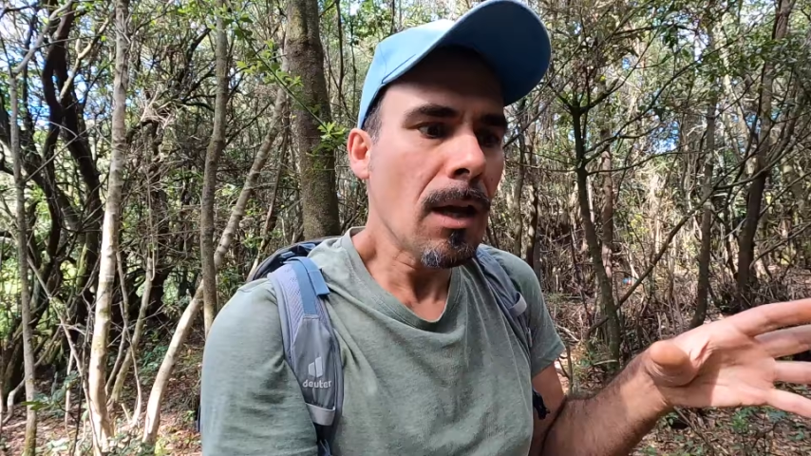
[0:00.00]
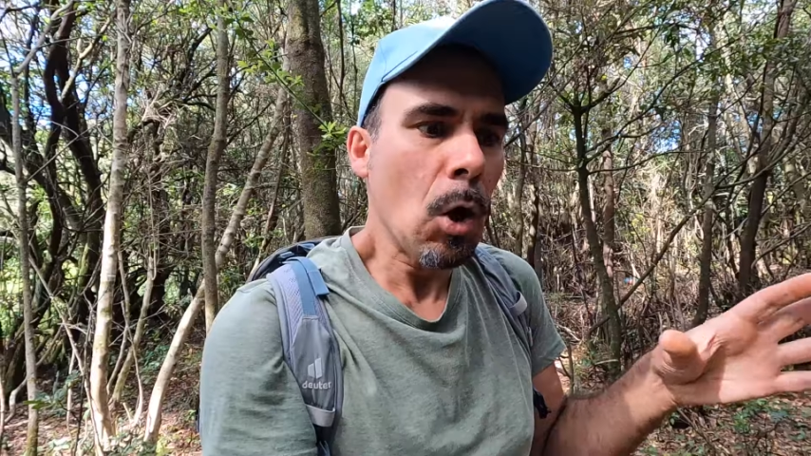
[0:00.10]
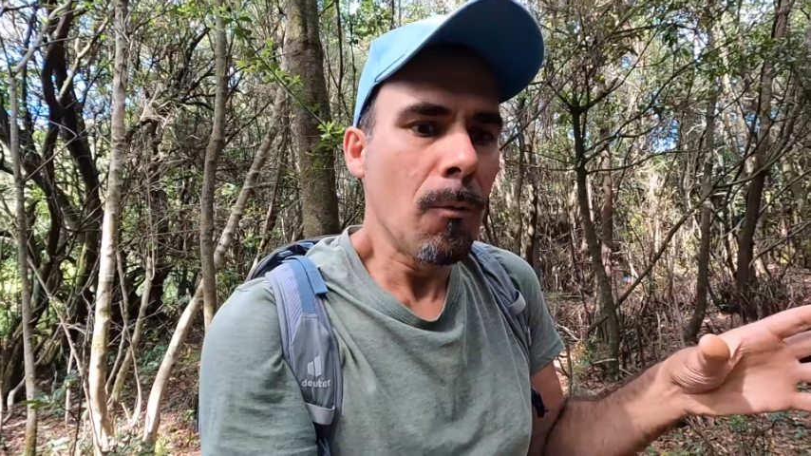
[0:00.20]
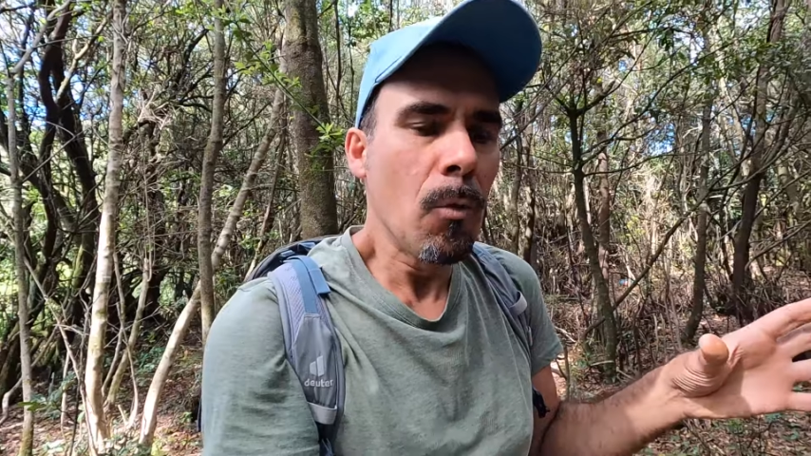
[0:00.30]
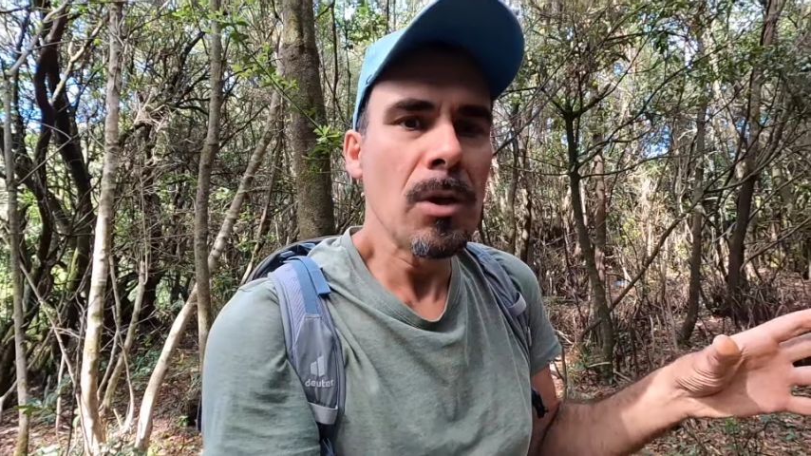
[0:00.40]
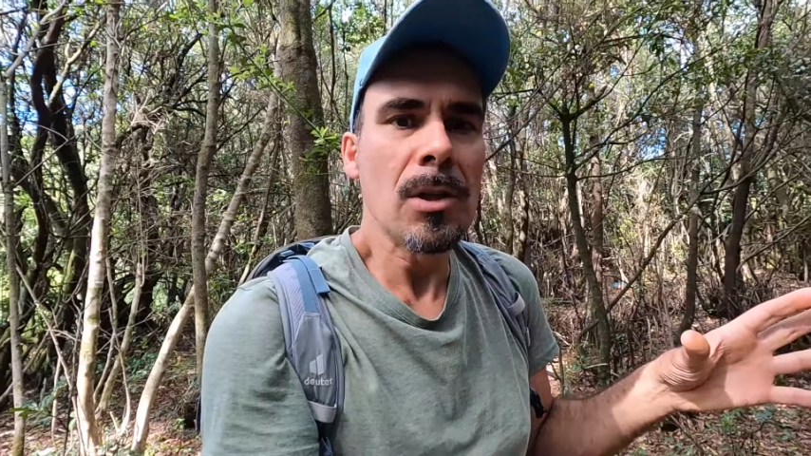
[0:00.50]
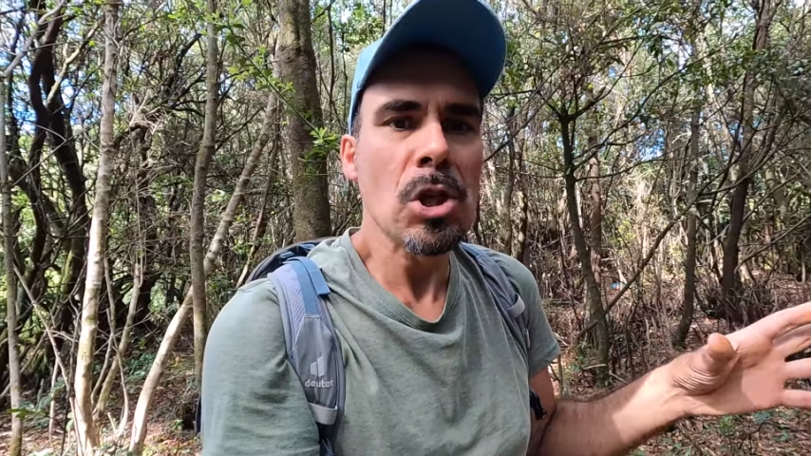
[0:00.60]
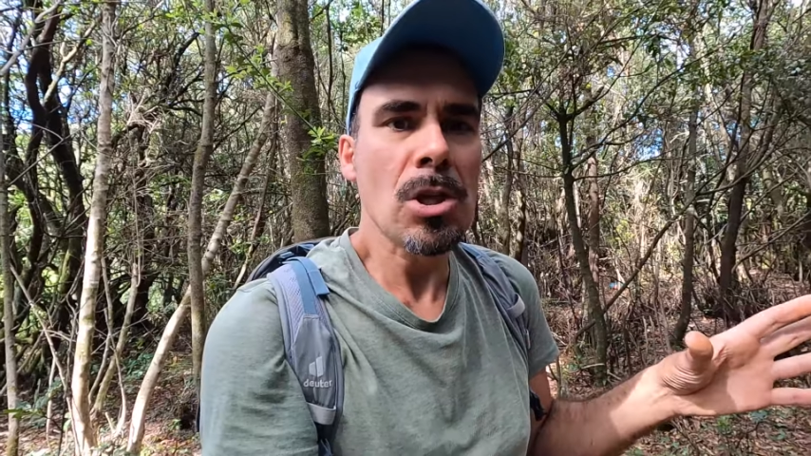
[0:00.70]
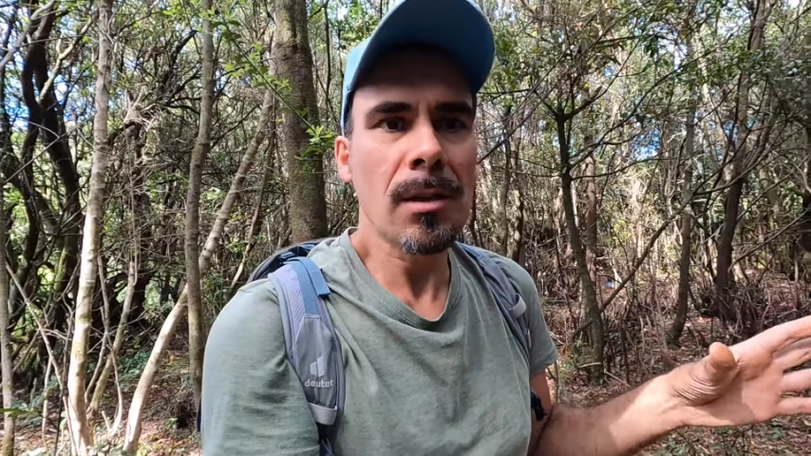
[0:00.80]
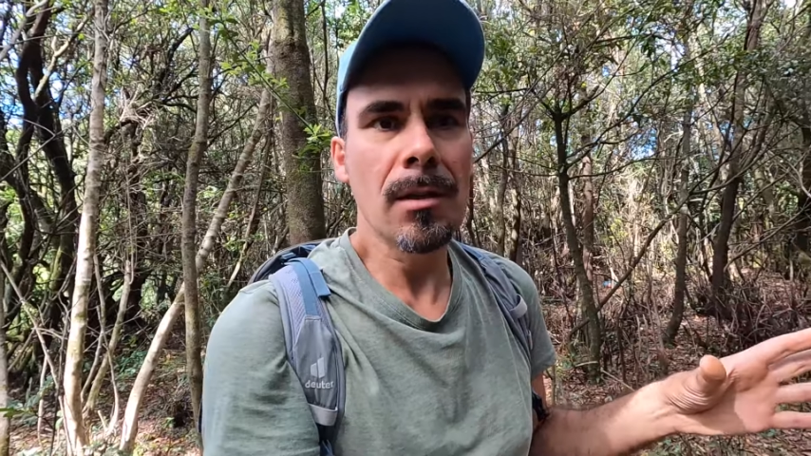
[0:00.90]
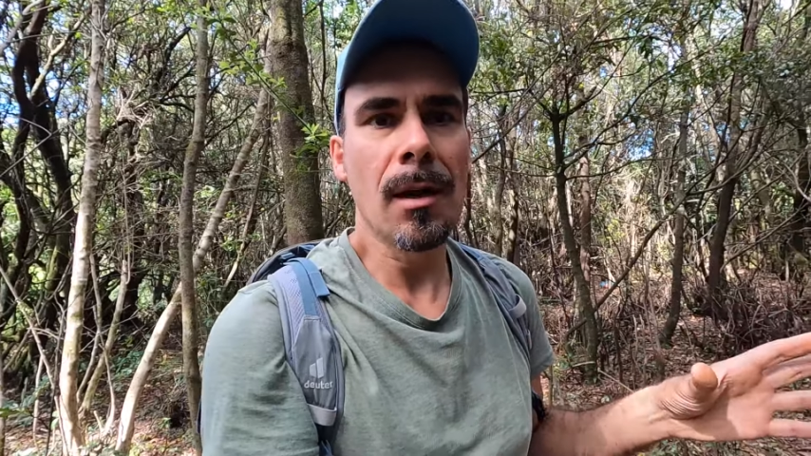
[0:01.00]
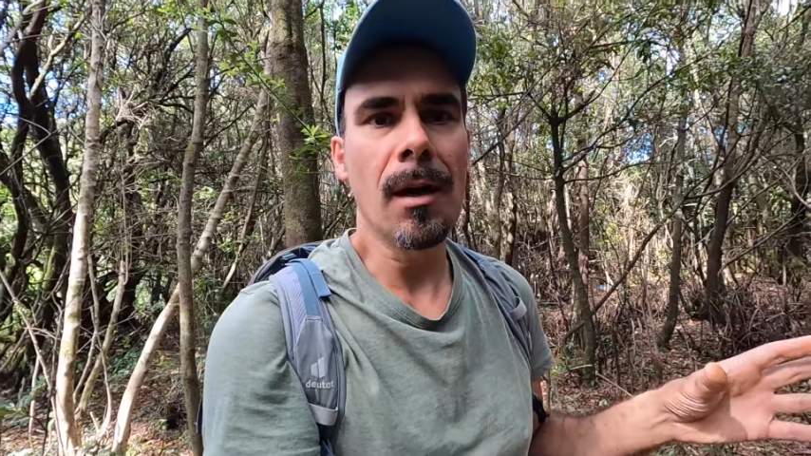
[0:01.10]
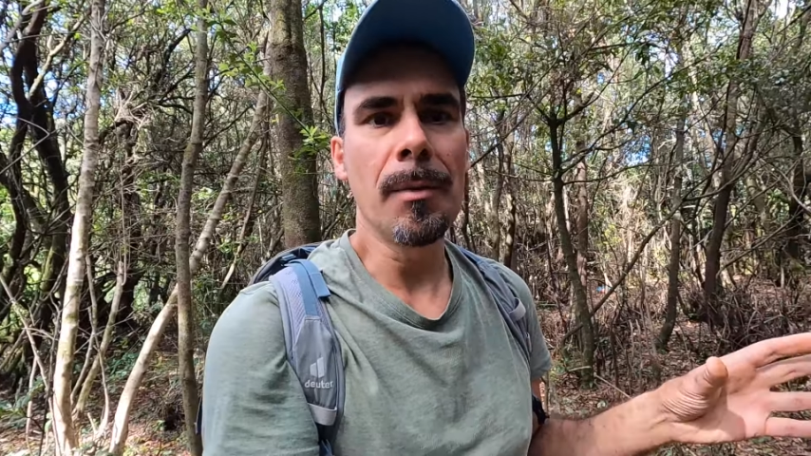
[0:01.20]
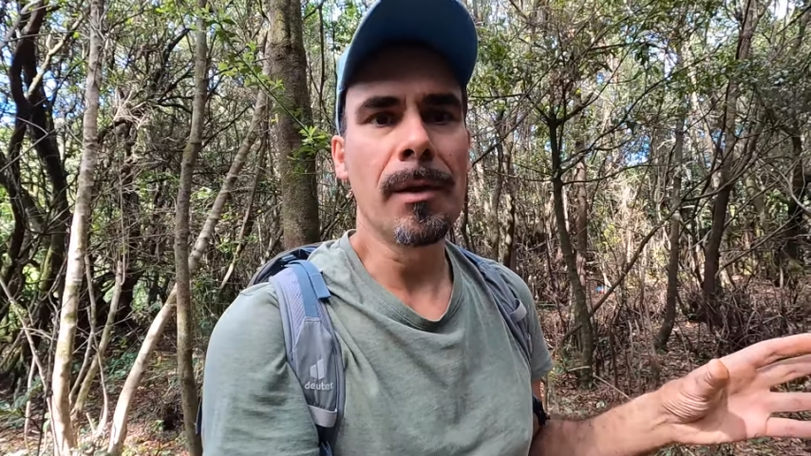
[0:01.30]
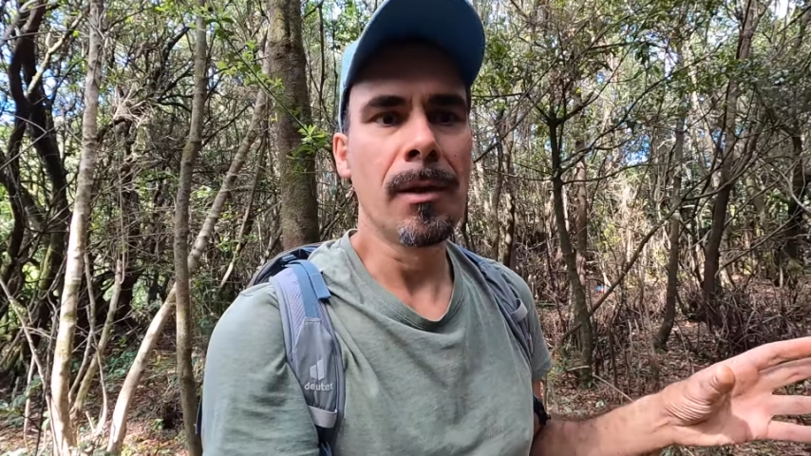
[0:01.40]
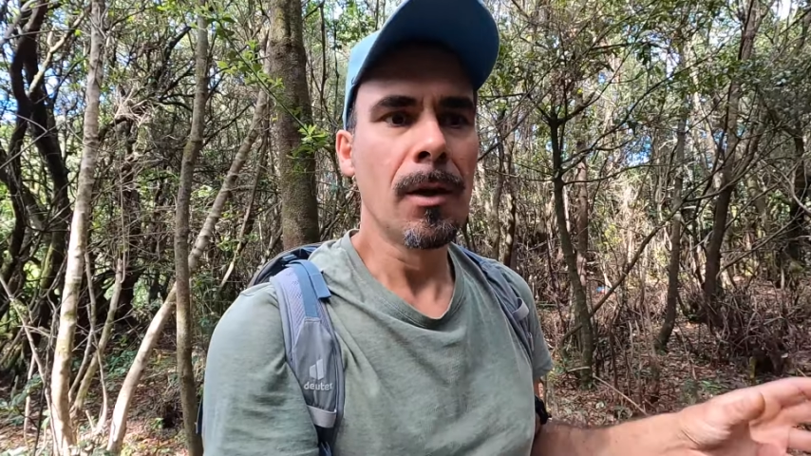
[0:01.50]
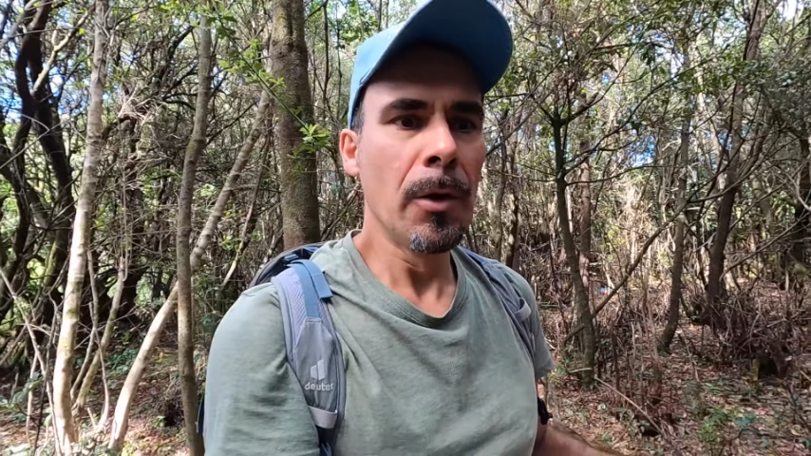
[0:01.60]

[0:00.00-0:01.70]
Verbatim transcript: gekommen, wo ich gestartet habe.